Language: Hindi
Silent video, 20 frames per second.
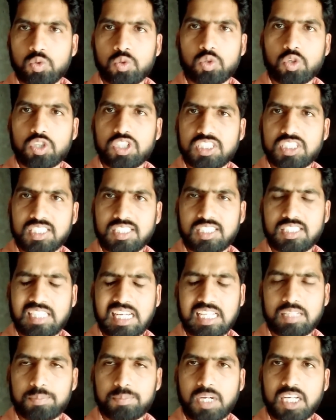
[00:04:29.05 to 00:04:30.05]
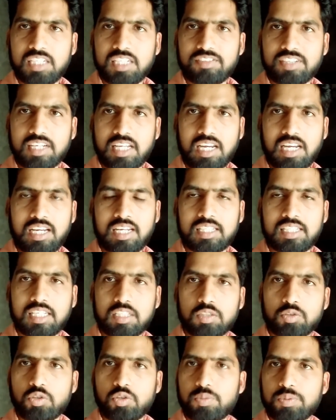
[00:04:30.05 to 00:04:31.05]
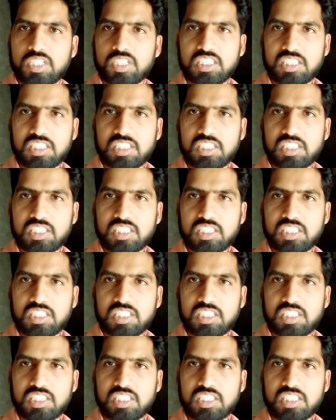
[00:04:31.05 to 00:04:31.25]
उनको किचन से शायद पानी वगैरह लेना था तो